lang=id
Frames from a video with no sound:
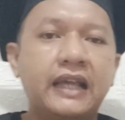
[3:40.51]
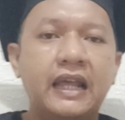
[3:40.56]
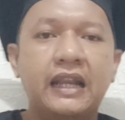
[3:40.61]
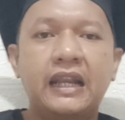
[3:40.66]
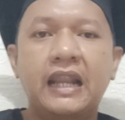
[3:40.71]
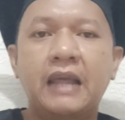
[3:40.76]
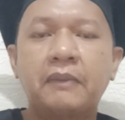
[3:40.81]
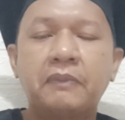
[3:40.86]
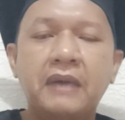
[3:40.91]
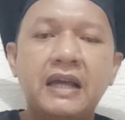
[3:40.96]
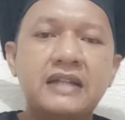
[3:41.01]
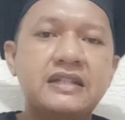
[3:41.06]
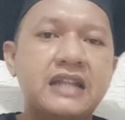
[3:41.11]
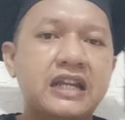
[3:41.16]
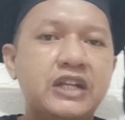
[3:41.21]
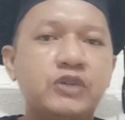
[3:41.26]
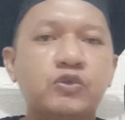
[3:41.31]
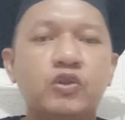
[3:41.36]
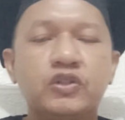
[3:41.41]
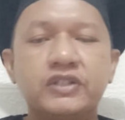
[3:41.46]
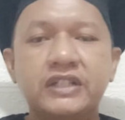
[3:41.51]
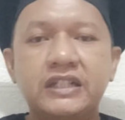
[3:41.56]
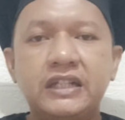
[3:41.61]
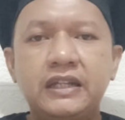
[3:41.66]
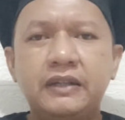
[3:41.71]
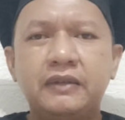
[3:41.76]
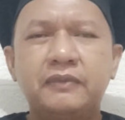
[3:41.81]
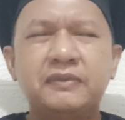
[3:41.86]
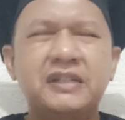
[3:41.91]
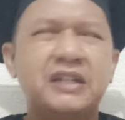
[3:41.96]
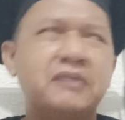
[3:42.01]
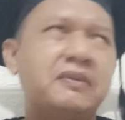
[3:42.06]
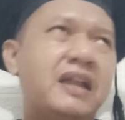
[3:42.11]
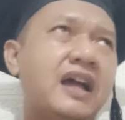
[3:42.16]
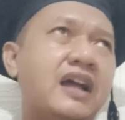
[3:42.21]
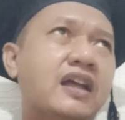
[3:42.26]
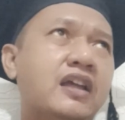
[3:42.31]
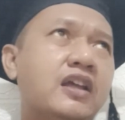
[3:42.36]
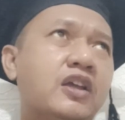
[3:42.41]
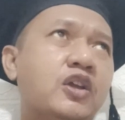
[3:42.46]
Karena apa? Sandy Walls ini bisa
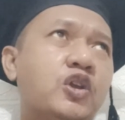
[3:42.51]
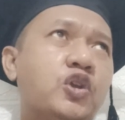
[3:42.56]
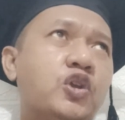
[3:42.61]
bilang